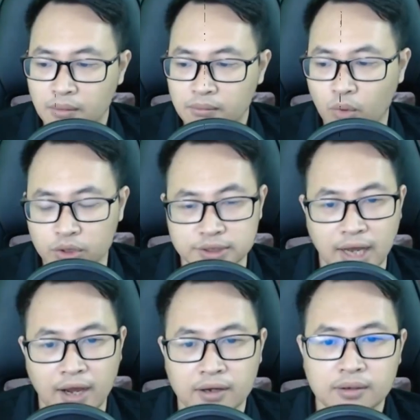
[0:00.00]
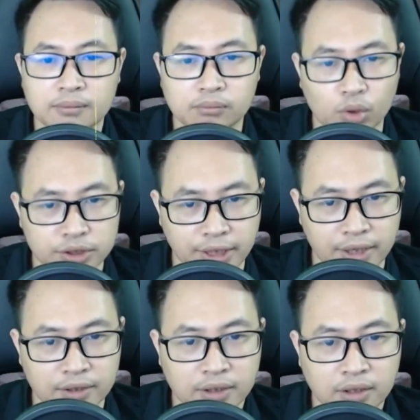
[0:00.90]
Một già, một
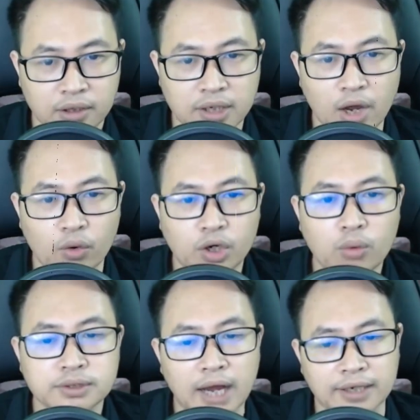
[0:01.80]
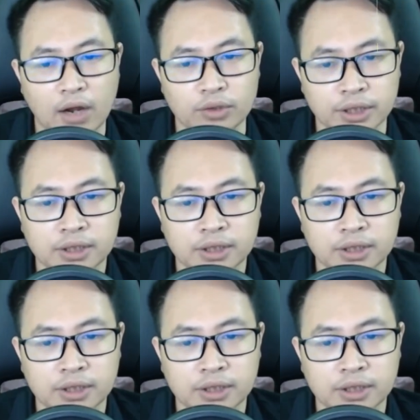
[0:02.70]
trẻ Đều không giảng đạo lý